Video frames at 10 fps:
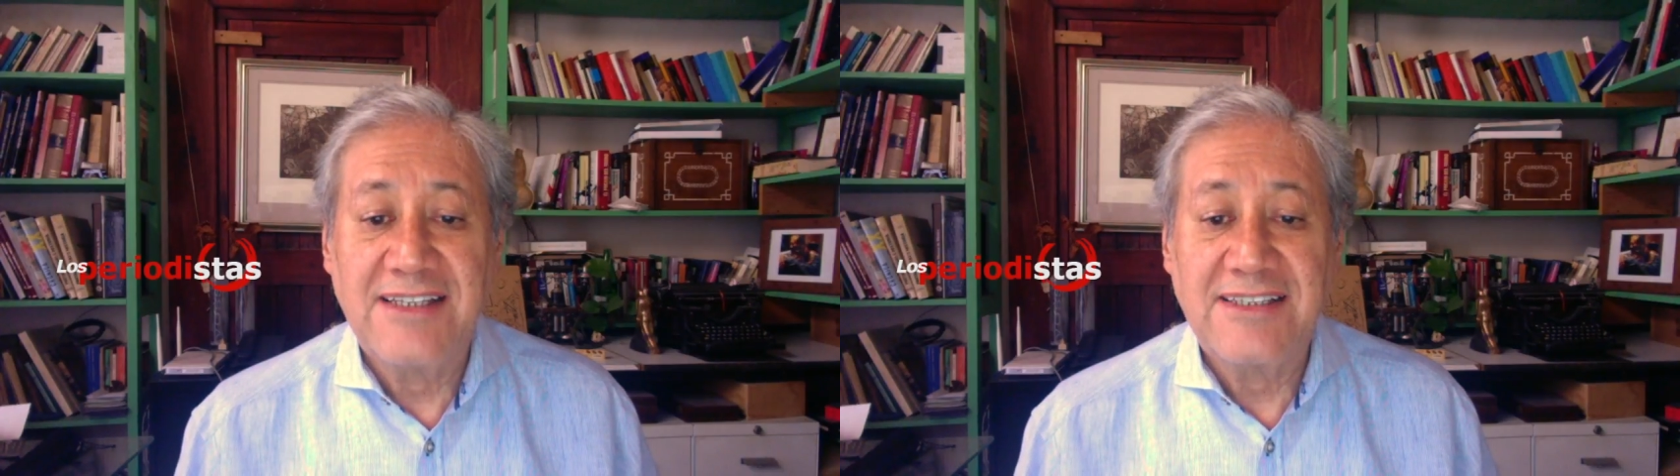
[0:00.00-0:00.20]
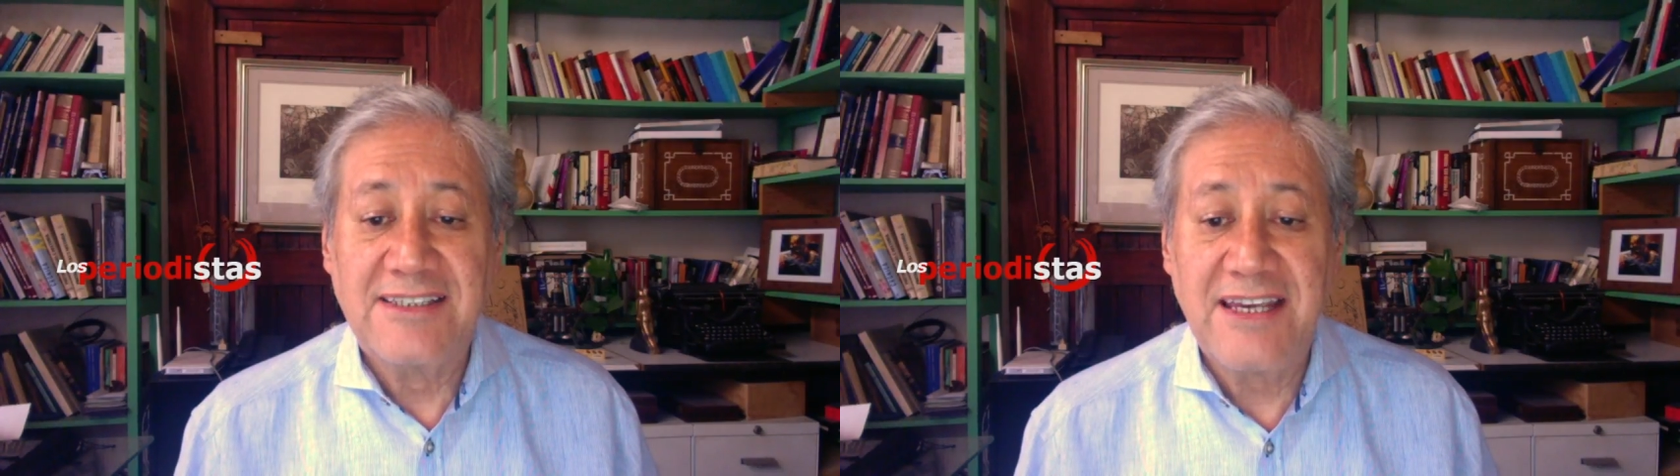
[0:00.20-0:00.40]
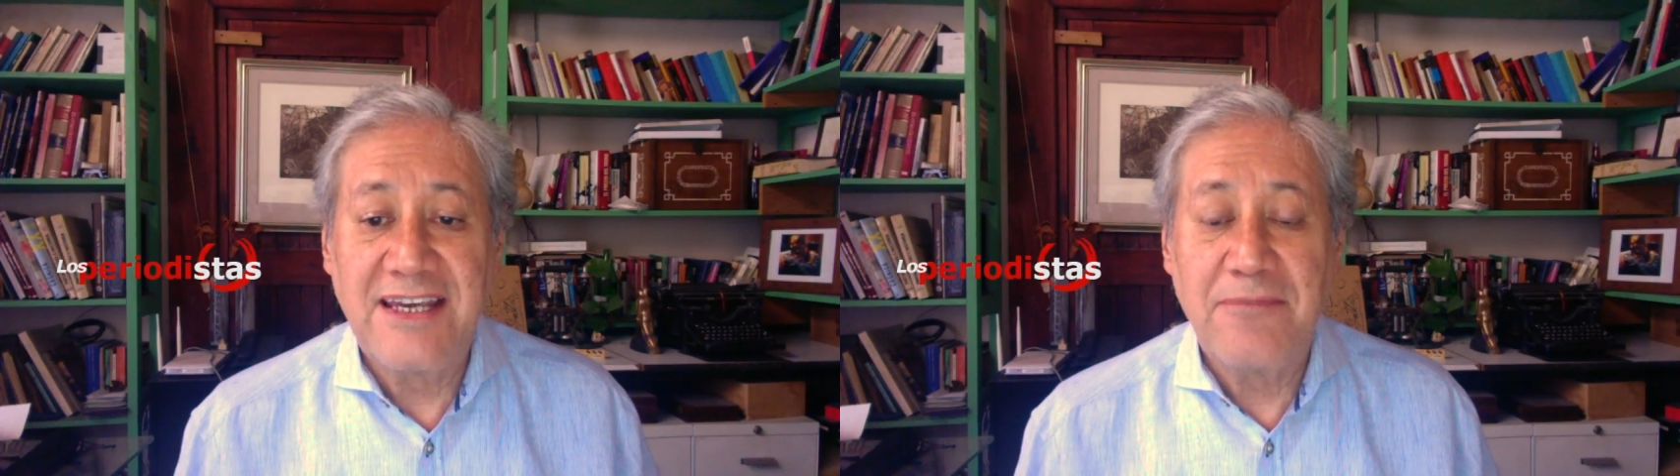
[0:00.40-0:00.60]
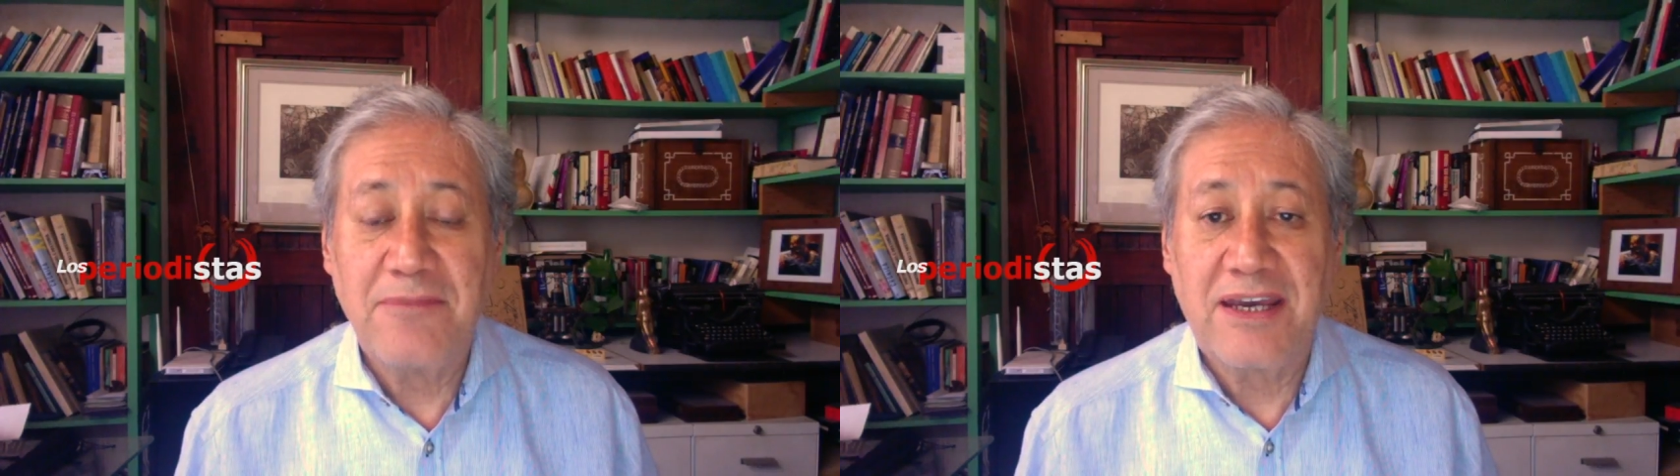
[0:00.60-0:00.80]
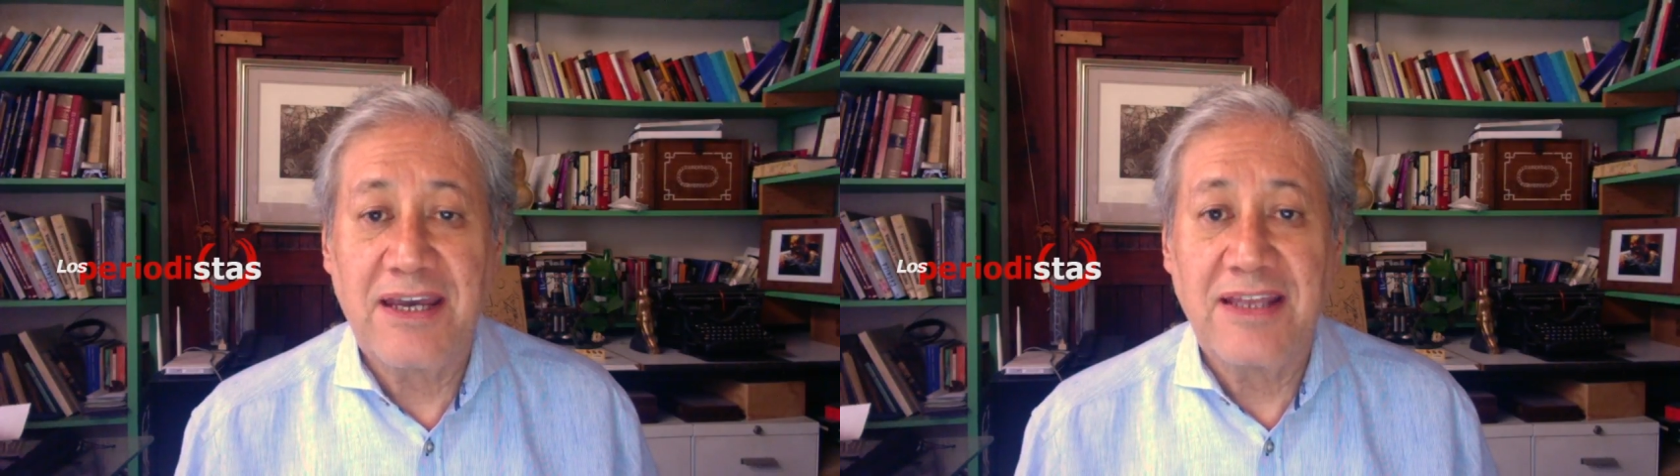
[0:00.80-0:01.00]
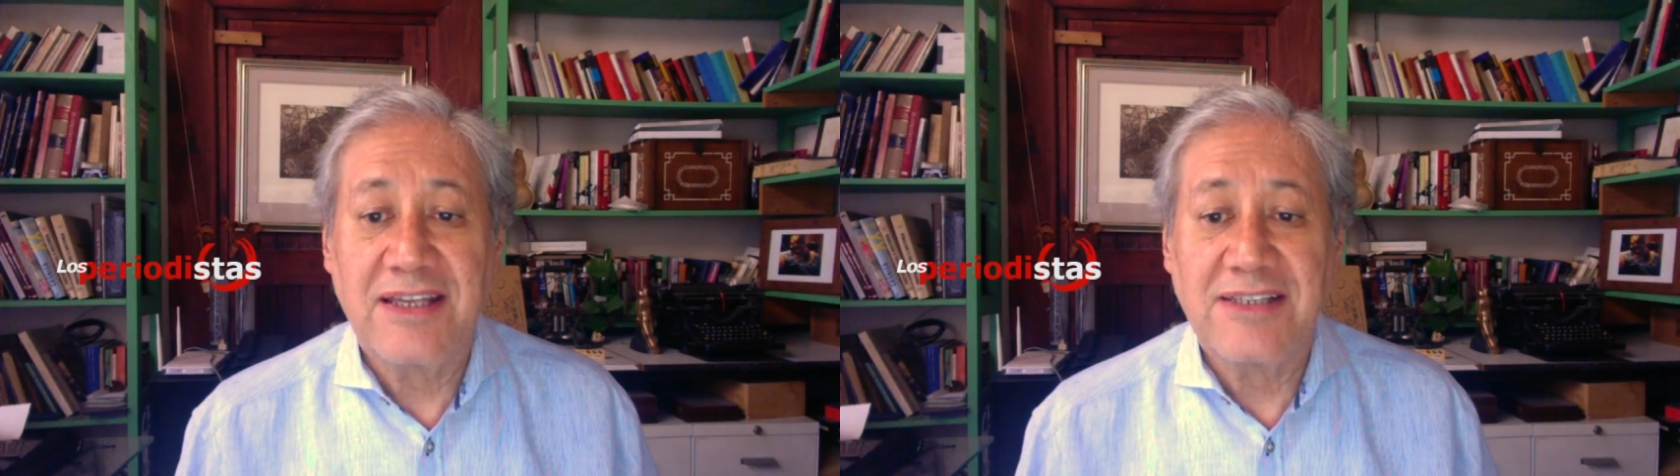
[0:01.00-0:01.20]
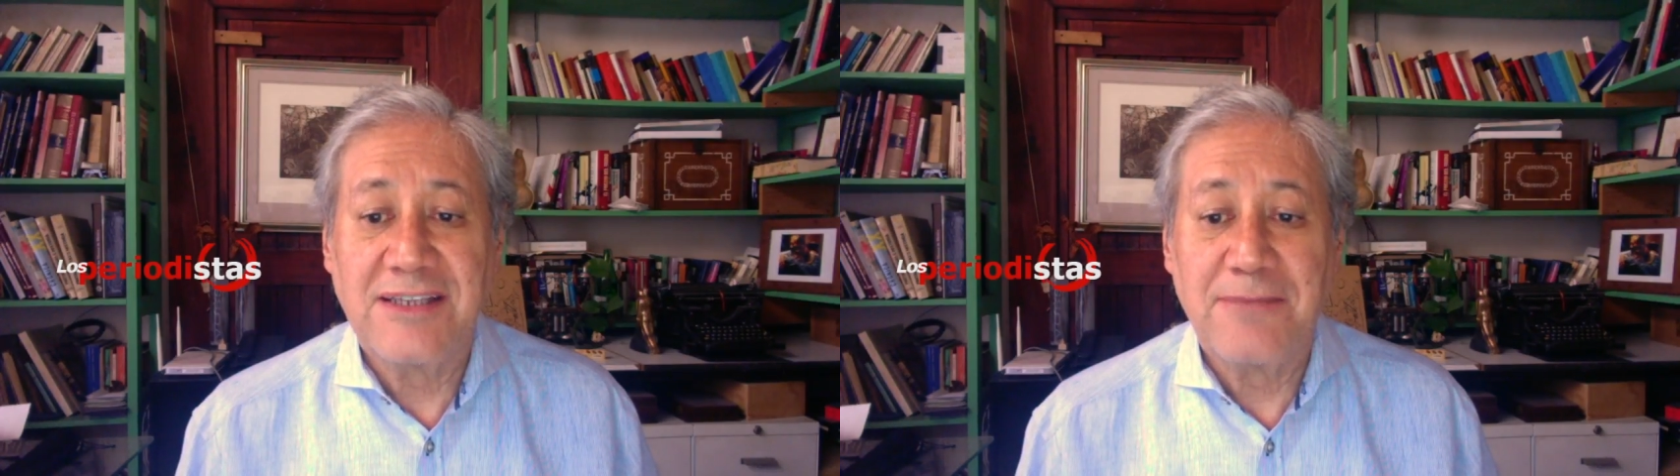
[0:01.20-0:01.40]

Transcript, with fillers: siguen vigentes y